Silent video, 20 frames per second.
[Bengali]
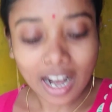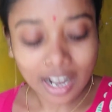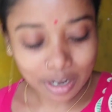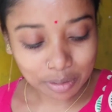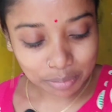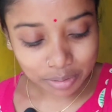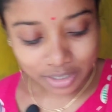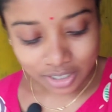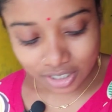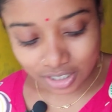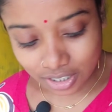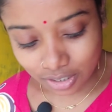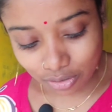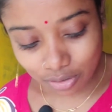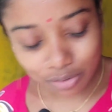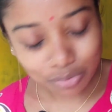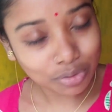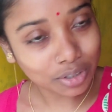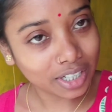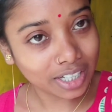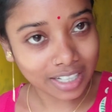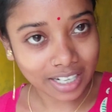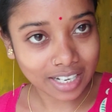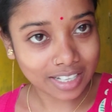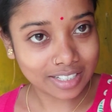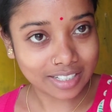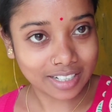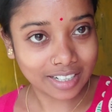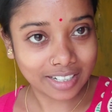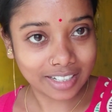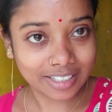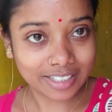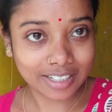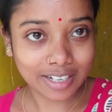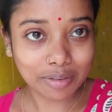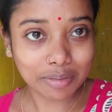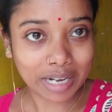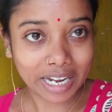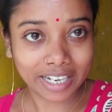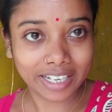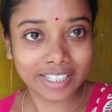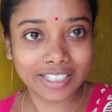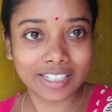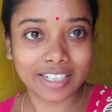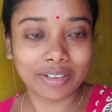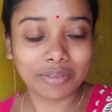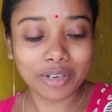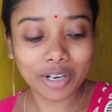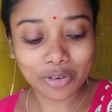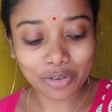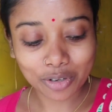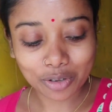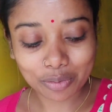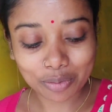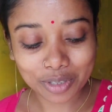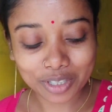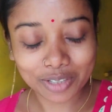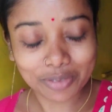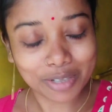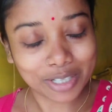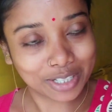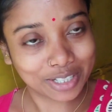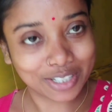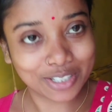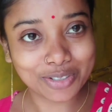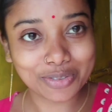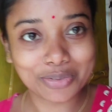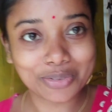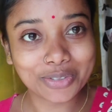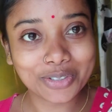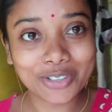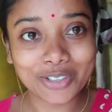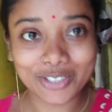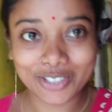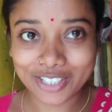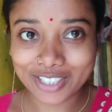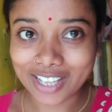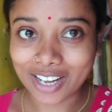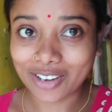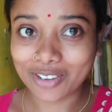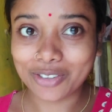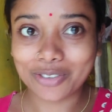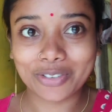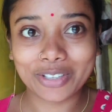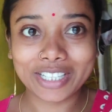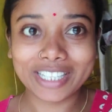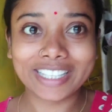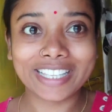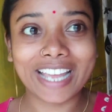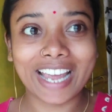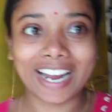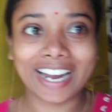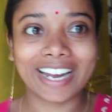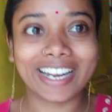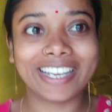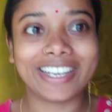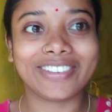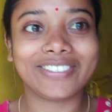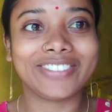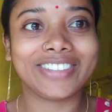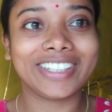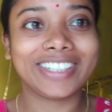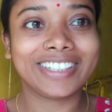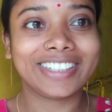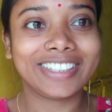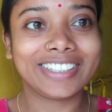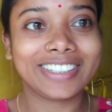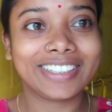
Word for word: আর আমার যে শিউলি ফুলের গাছটা এনেছিলাম লাগিয়েছিলাম না ওটার মধ্যেই বেশ কিছু ফুল হয়েছে তারা তোমাদের দেখাই আমি